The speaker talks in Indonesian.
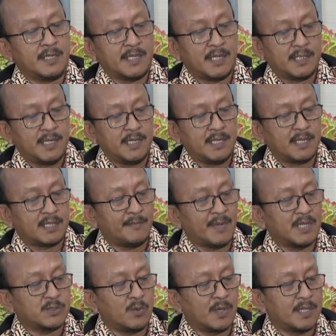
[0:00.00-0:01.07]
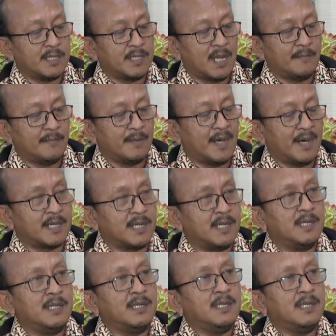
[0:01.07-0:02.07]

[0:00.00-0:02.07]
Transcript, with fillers: Nanti ini kita masukkan di dalam lemari